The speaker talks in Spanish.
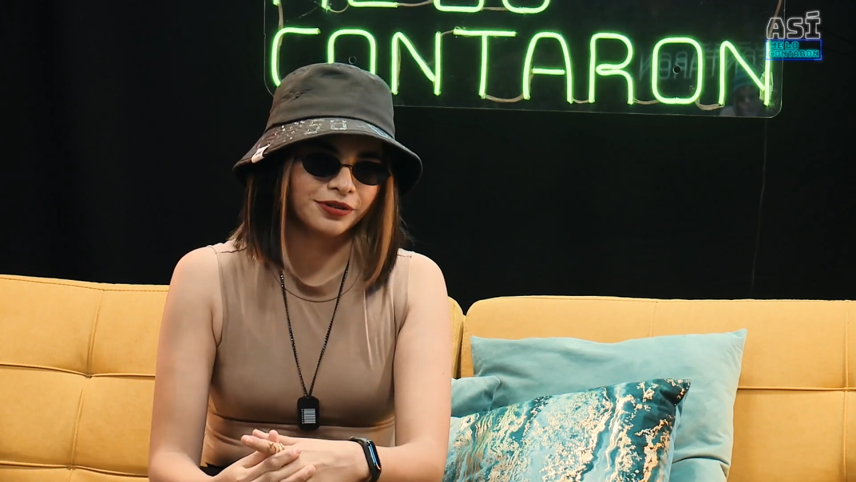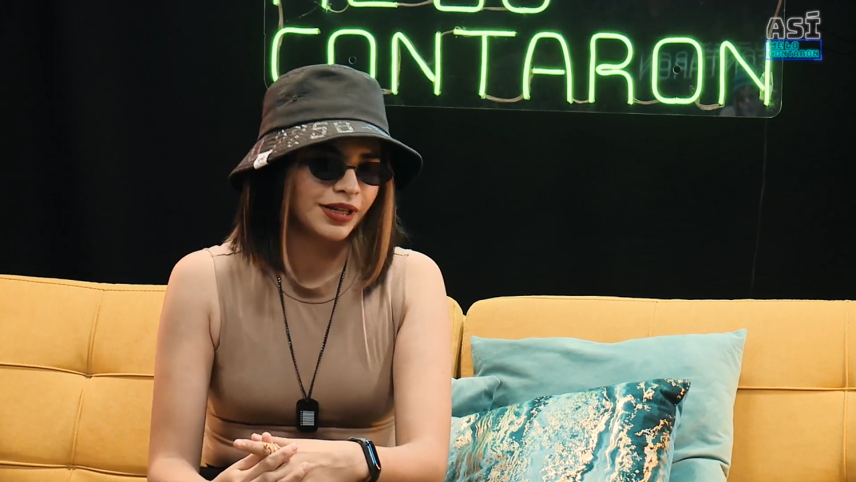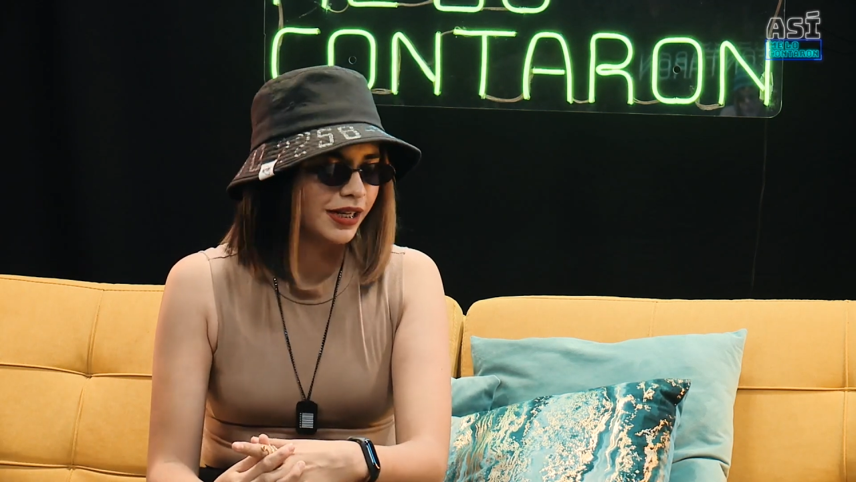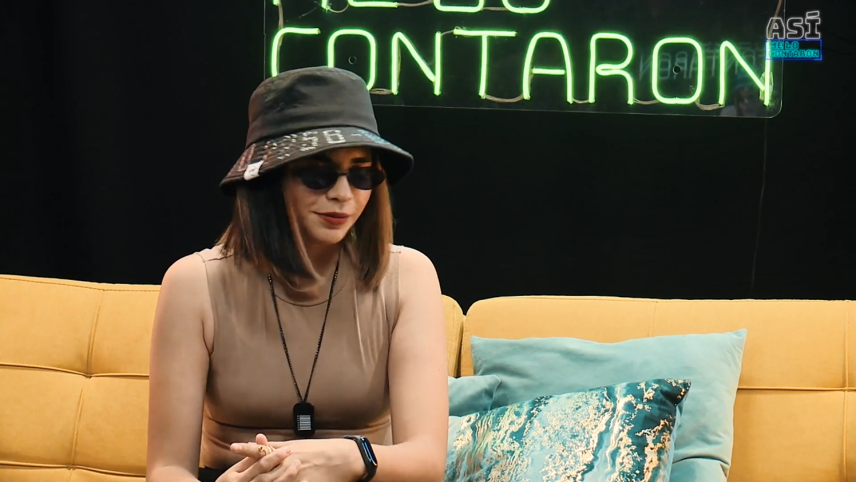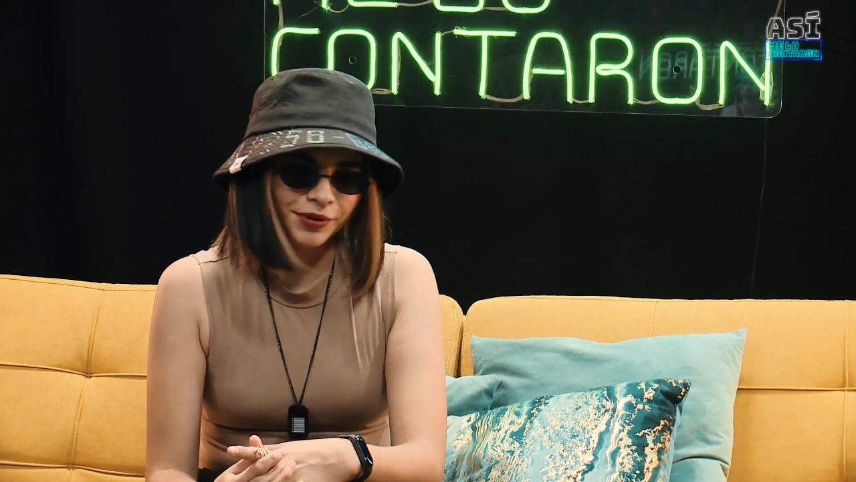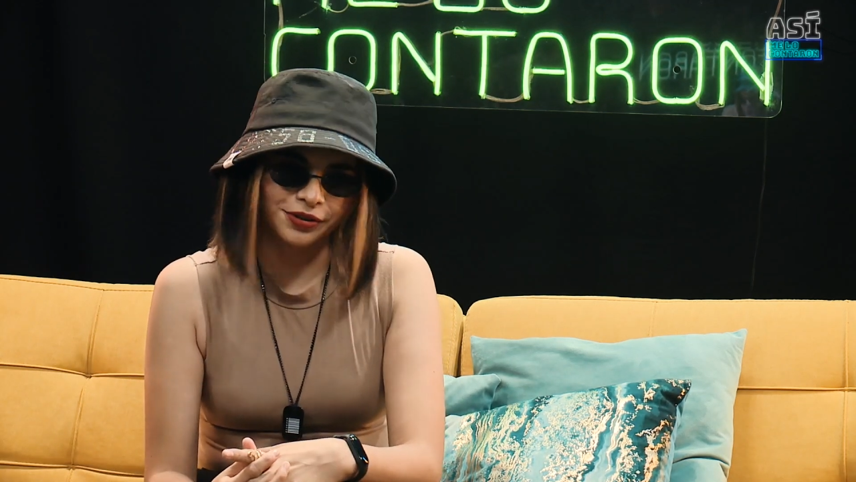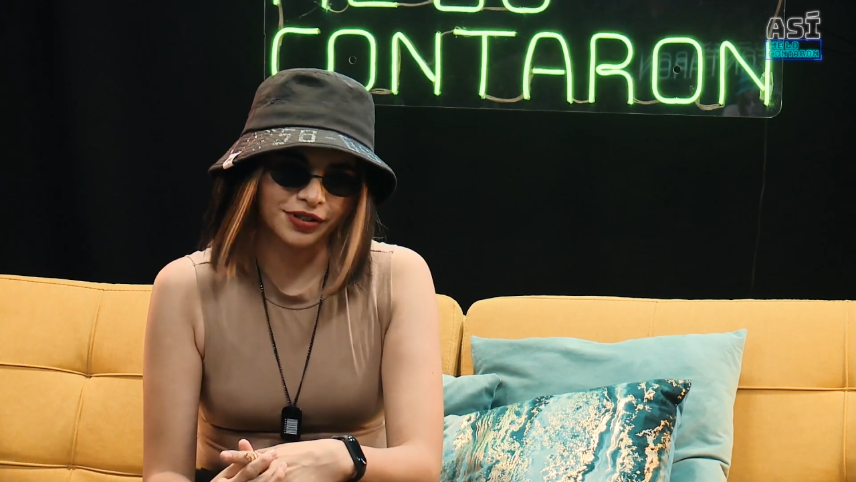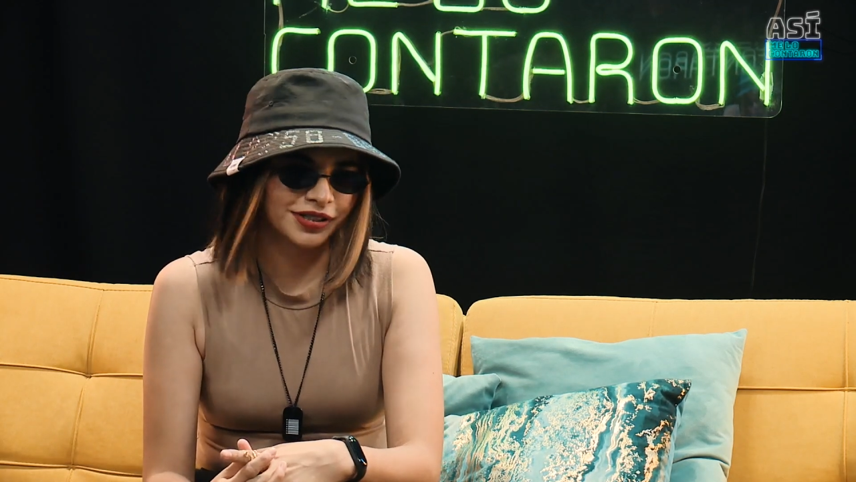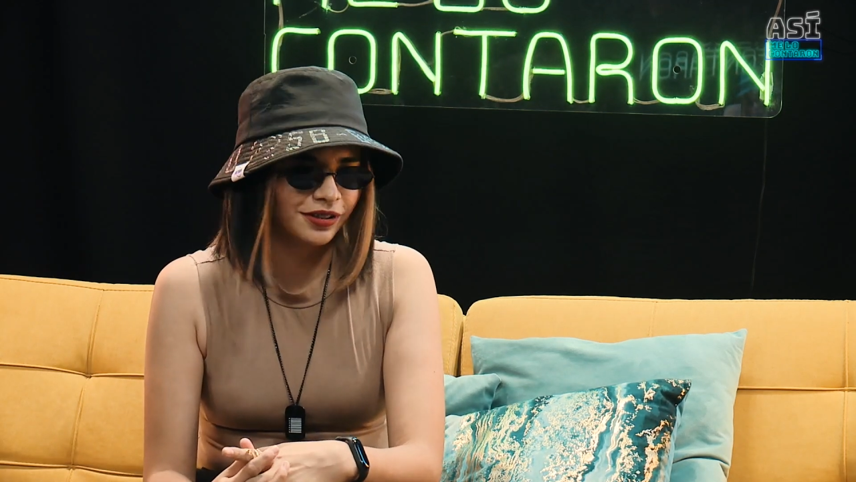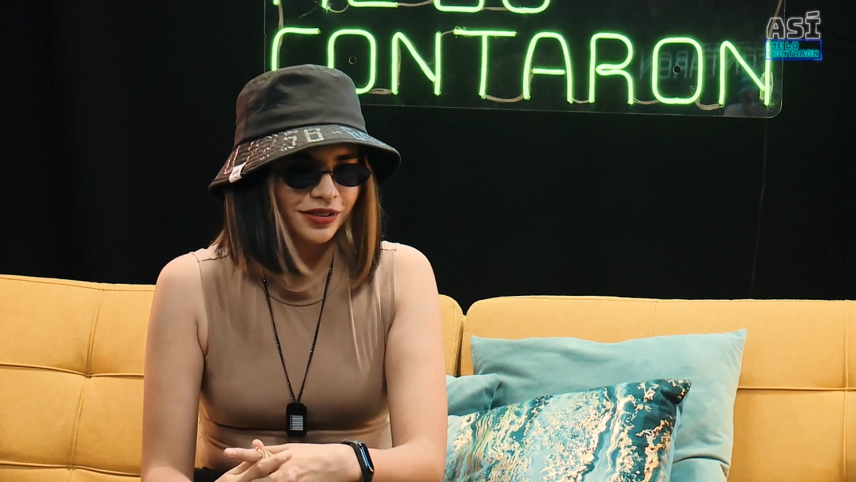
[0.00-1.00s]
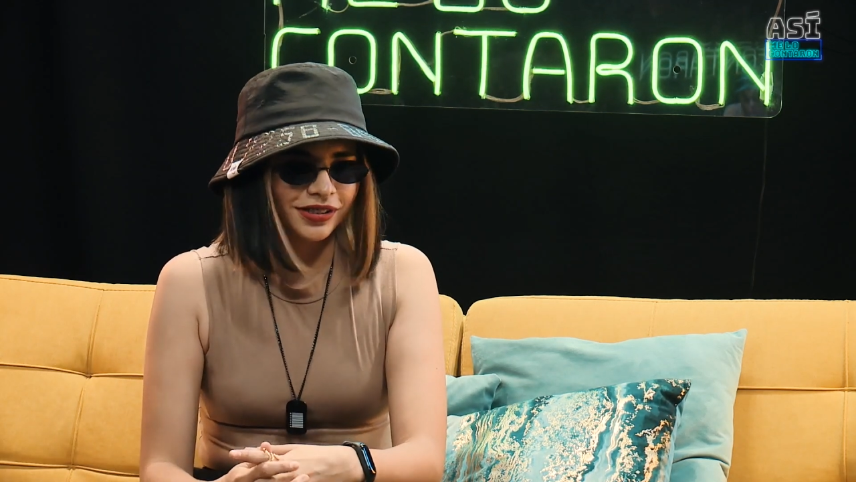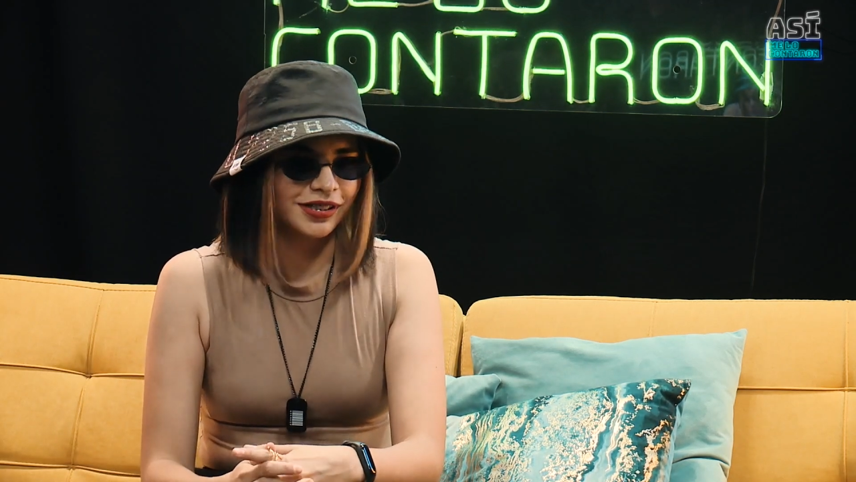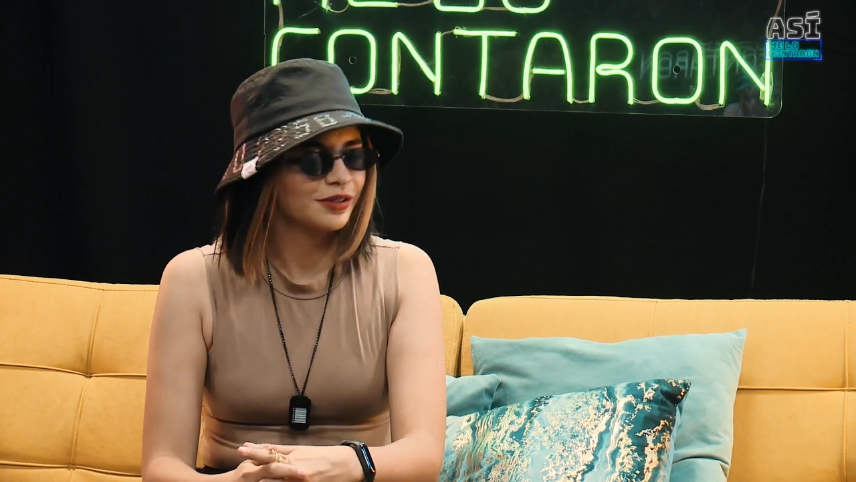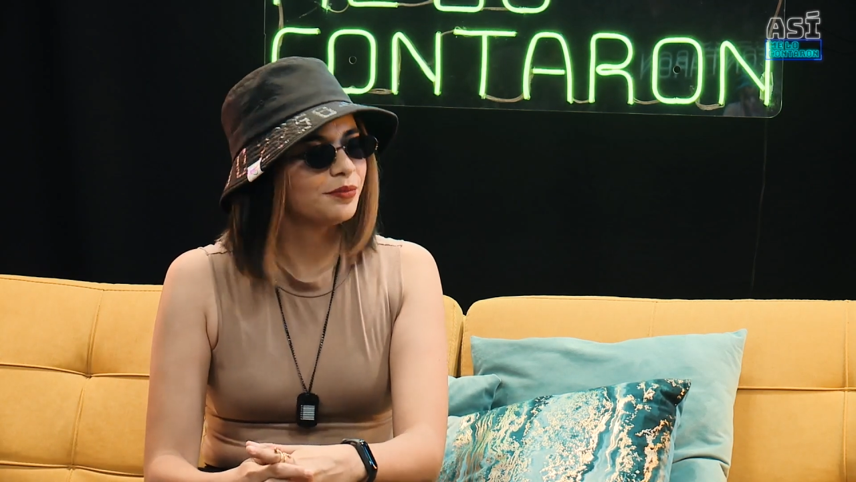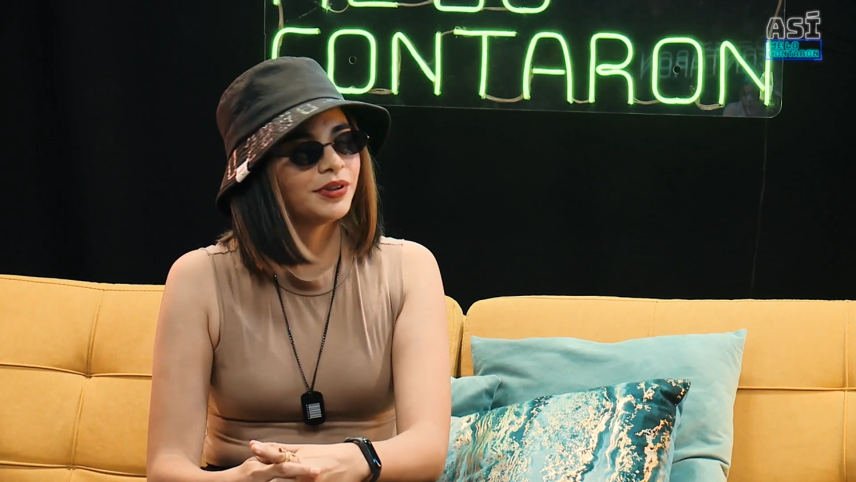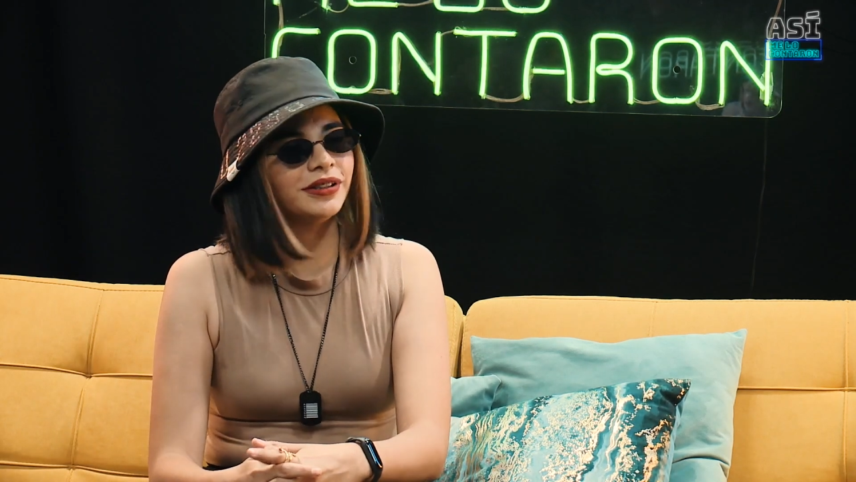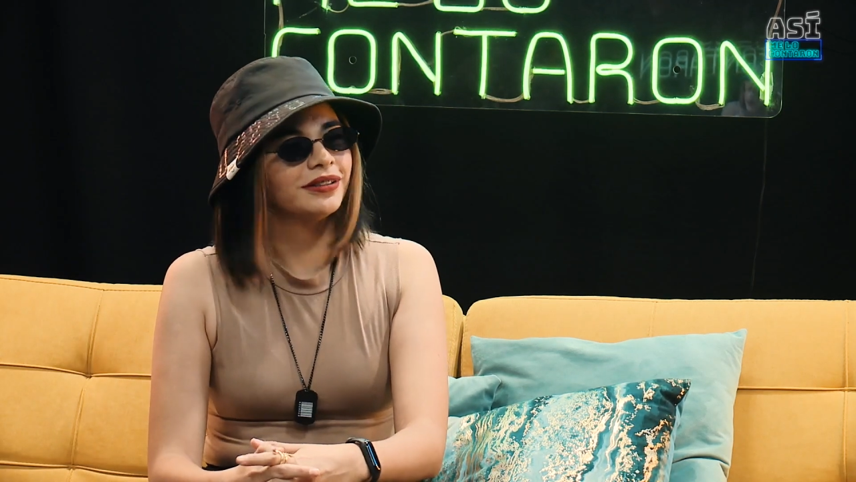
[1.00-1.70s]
a las personas, entonces eso a no